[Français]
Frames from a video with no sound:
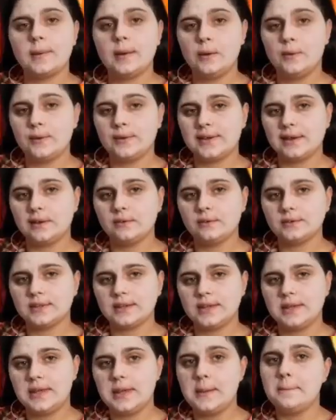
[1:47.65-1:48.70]
Le
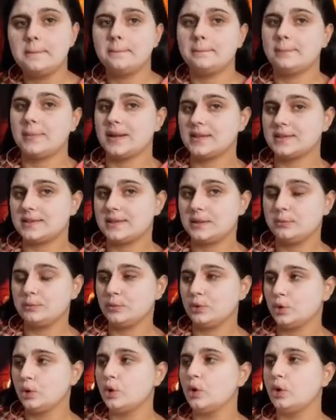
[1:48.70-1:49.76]
calendrier Max
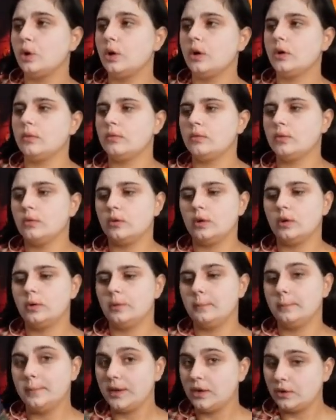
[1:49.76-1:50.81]
Mort en
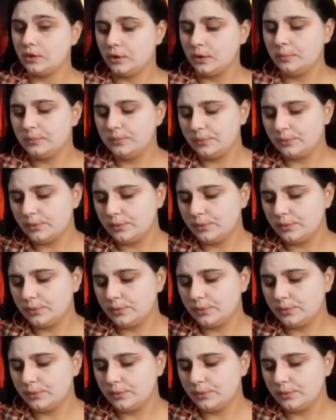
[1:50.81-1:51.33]
make-up.